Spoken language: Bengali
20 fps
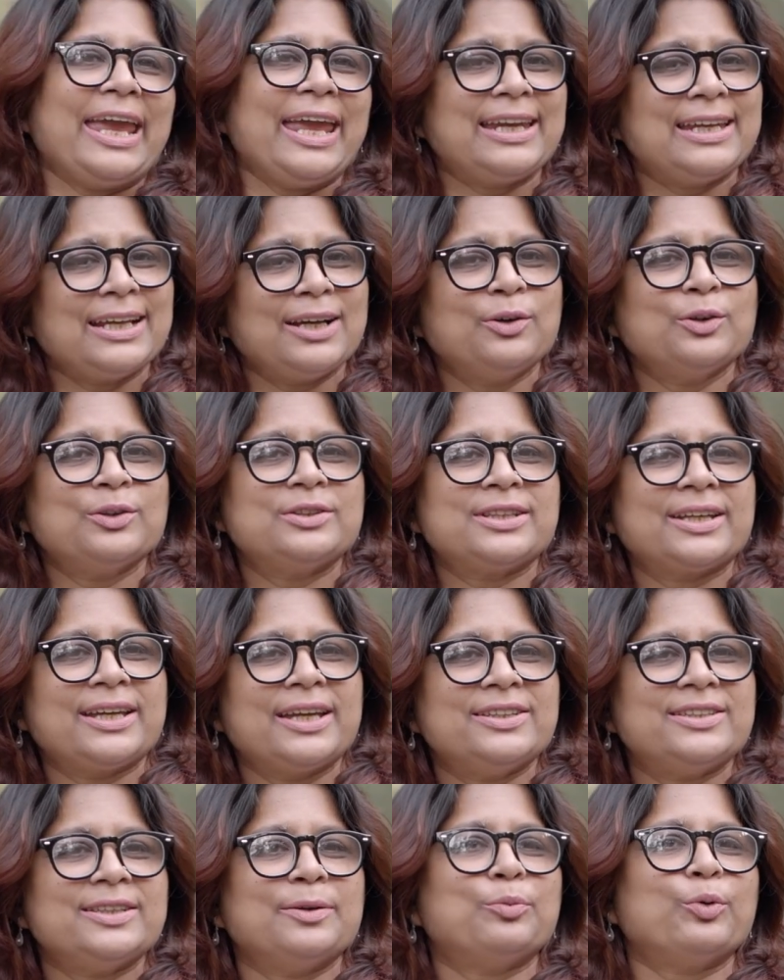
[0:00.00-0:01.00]
এটা হচ্ছে
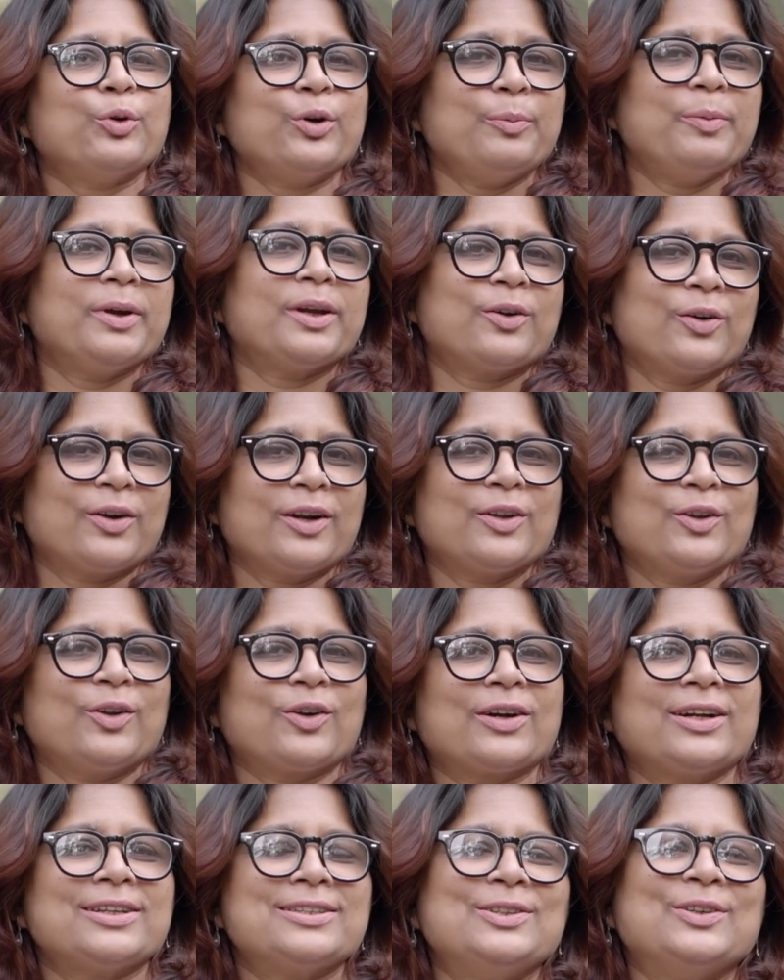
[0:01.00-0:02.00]
কি যে বই বের করার
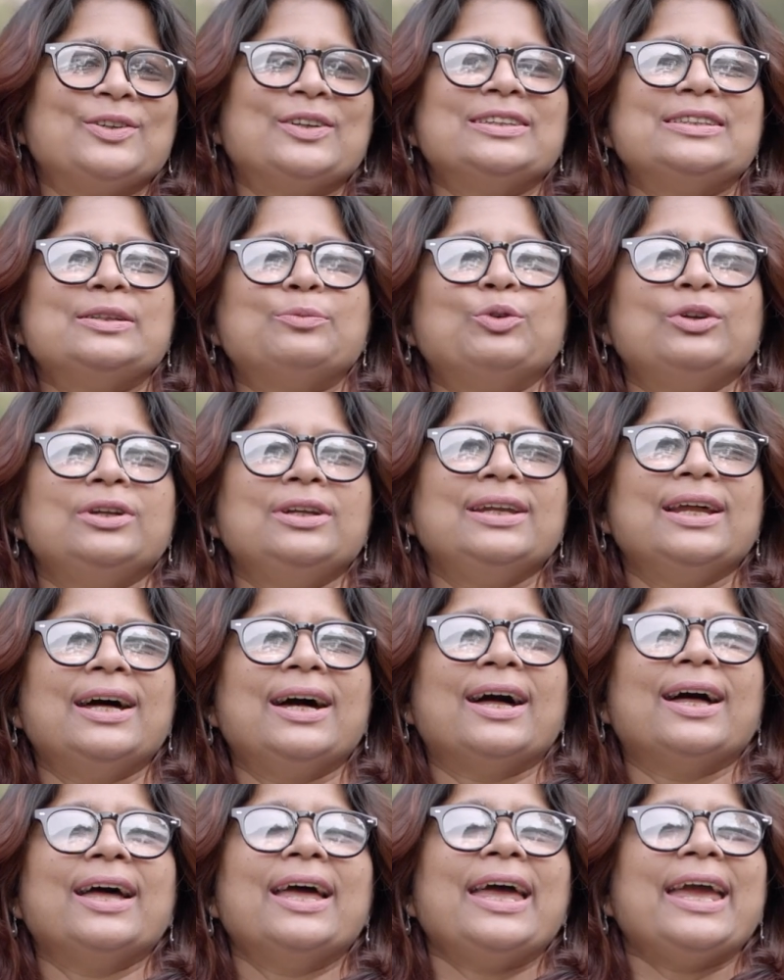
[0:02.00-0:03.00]
দরকার ছিল না যে বললি না
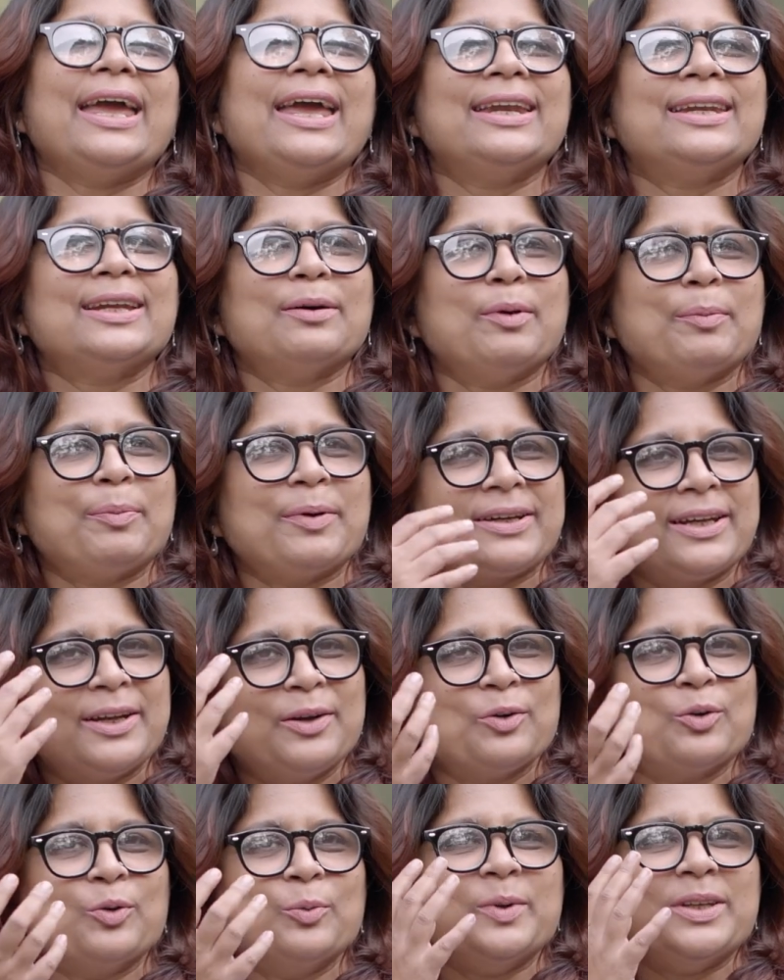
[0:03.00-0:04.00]
এটা ব্যাপারটা
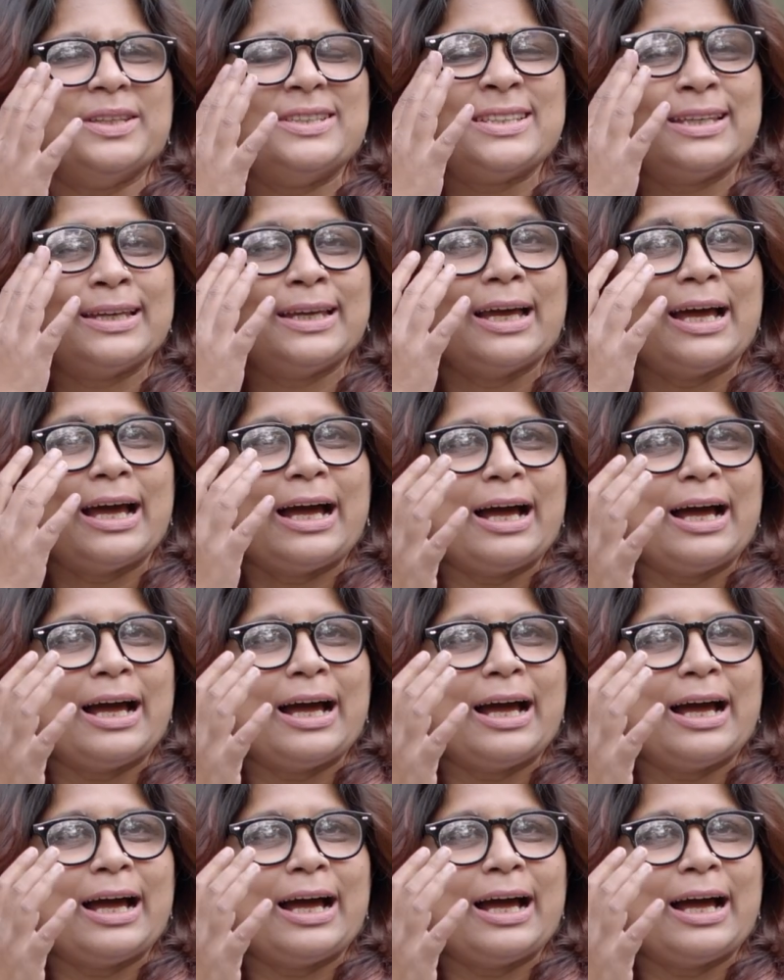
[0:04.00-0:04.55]
এরকমই যে